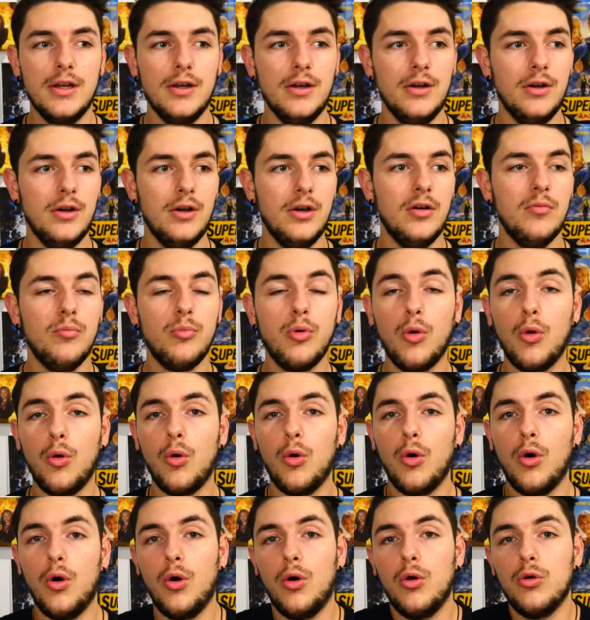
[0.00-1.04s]
Euh,
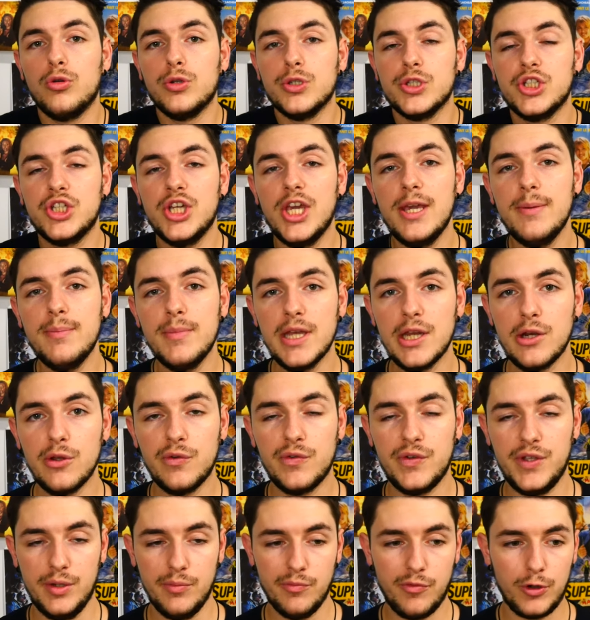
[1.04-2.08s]
bon, j'ai aimé le
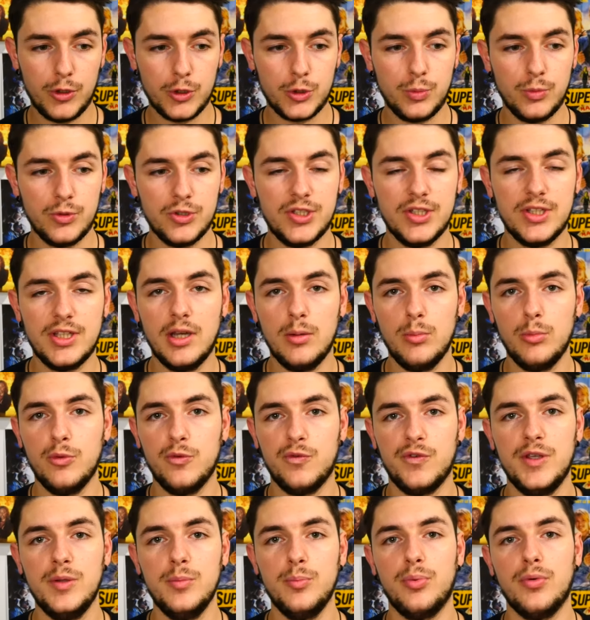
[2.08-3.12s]
film, franchement c'est un bon
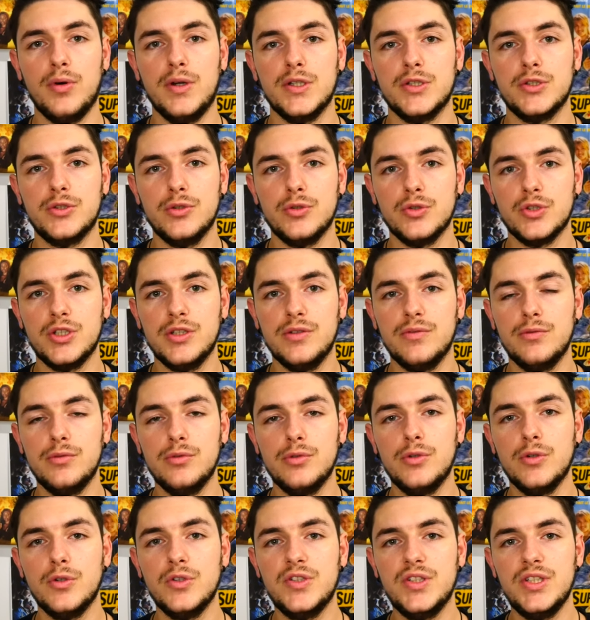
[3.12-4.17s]
film. Pour l'instant j'ai
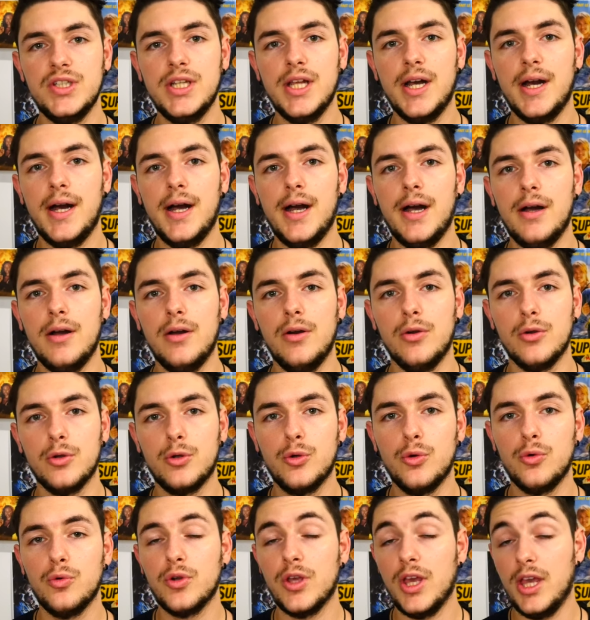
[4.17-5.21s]
vu Godzilla, euh,
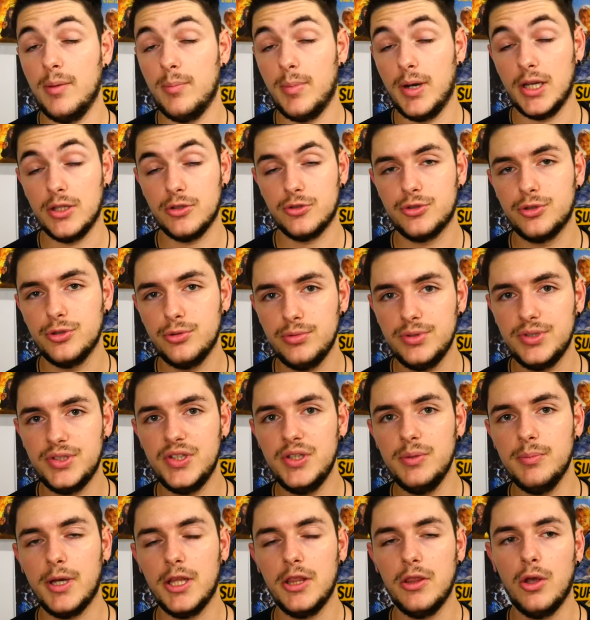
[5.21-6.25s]
Kong et bah
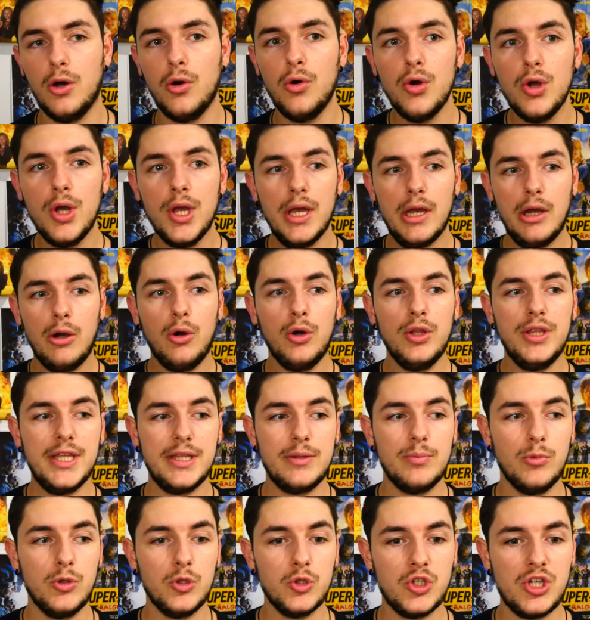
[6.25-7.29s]
celui-ci maintenant.
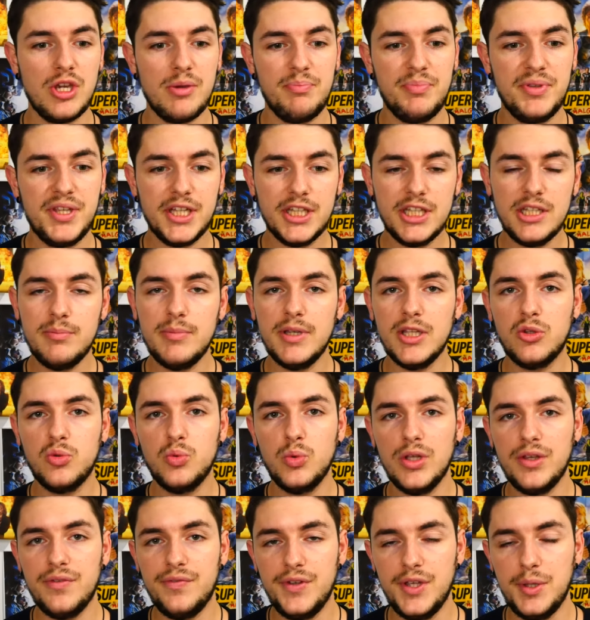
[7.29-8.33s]
Honnêtement j'ai bien aimé
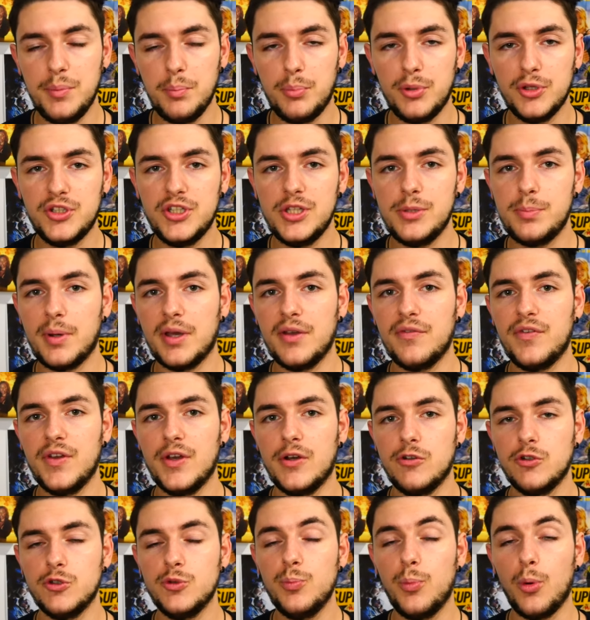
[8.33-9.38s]
tous les films, petite
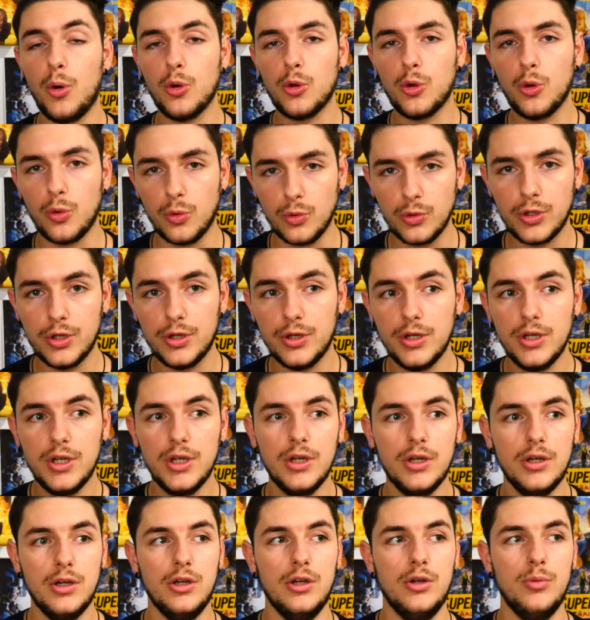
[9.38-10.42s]
préférence pour Kong,
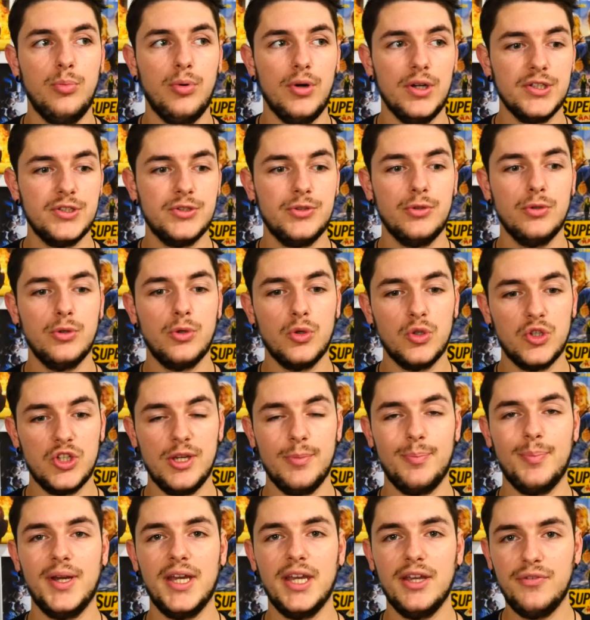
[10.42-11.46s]
euh, pour l'instant que
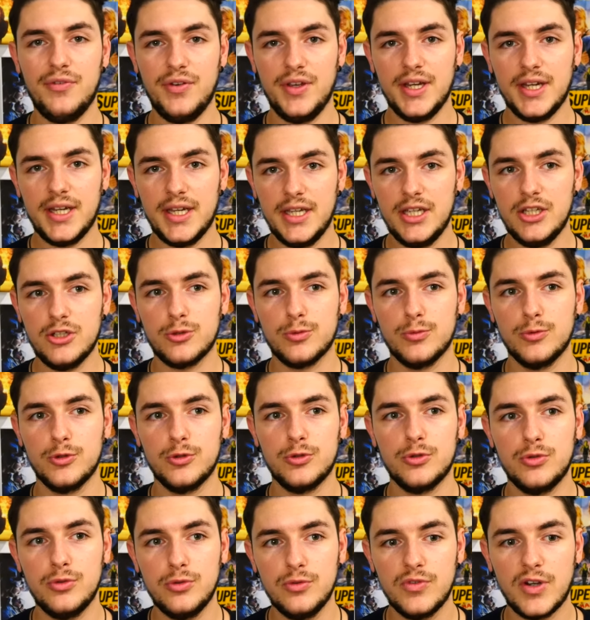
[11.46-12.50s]
j'ai préféré. Je me
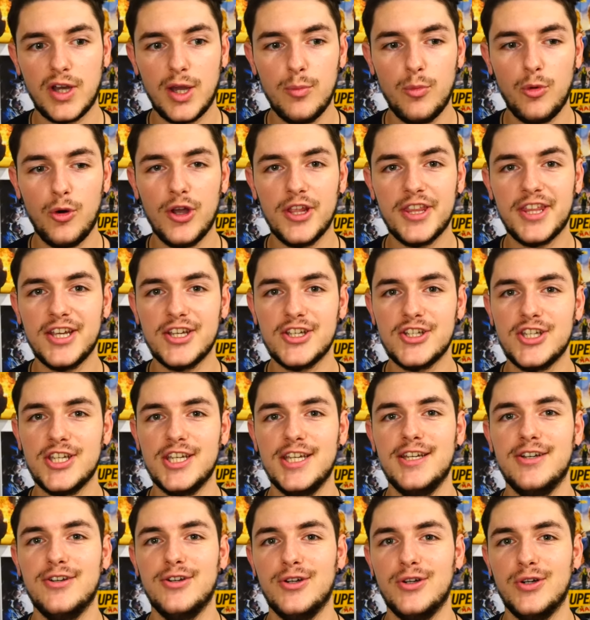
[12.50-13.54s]
suis vraiment
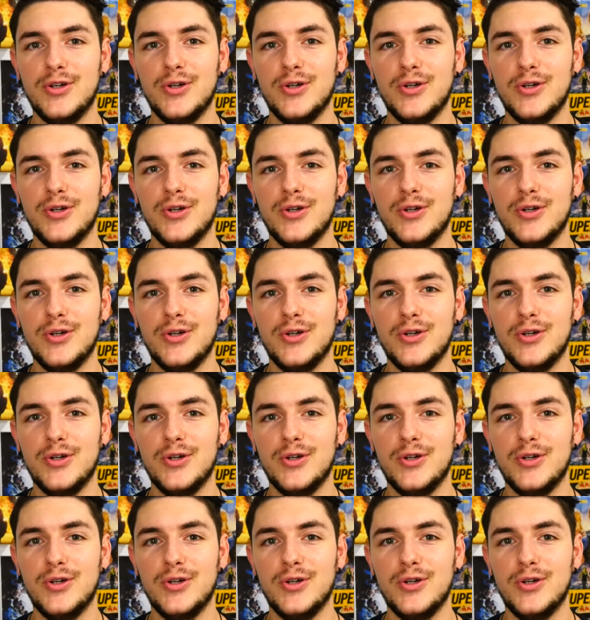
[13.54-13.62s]
attaché